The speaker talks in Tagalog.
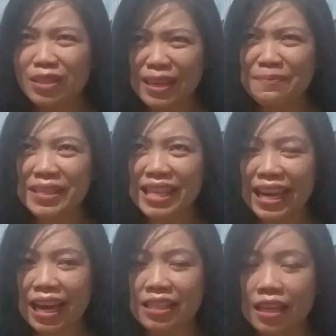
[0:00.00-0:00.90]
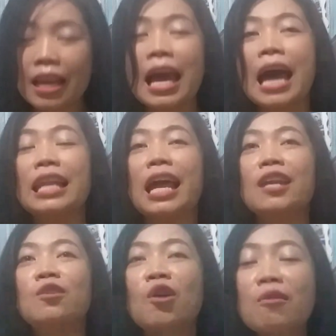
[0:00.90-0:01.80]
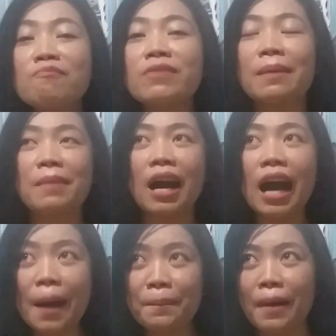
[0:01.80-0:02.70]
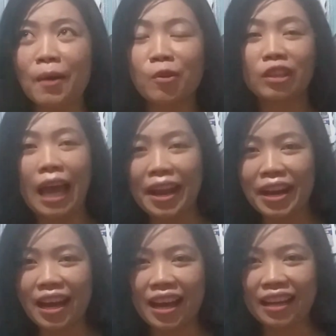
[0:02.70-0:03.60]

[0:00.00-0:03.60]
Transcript: Saan Bisaya? Saan? lalum na mga pangutana.